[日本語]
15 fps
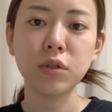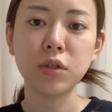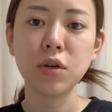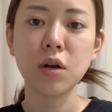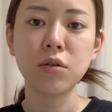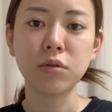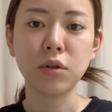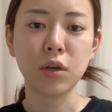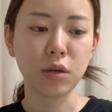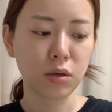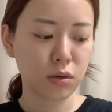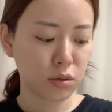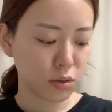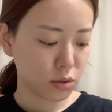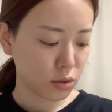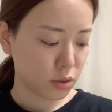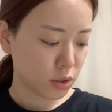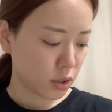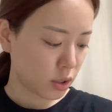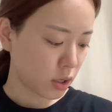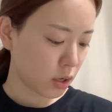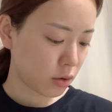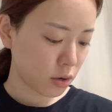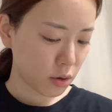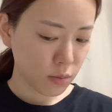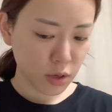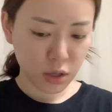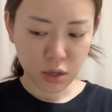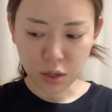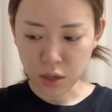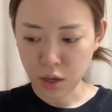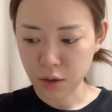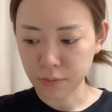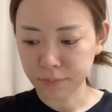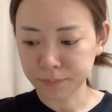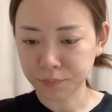近くで、いてくれましたね。